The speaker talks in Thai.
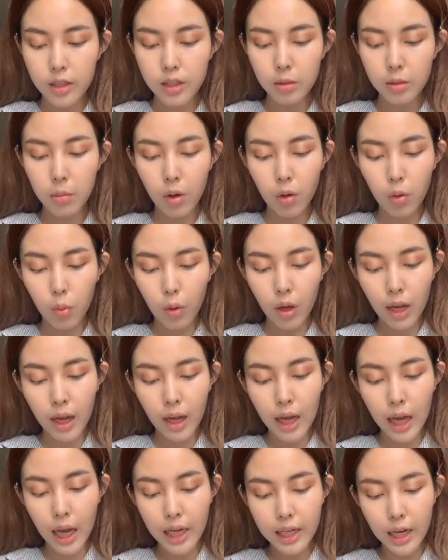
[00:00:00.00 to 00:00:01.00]
จะบอกว่า
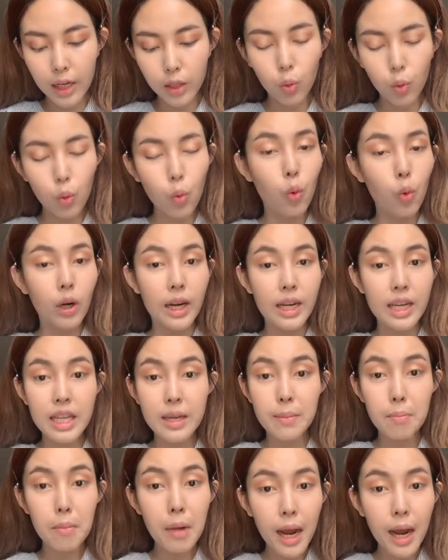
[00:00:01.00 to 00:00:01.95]
อันเนี้ยถูกและดี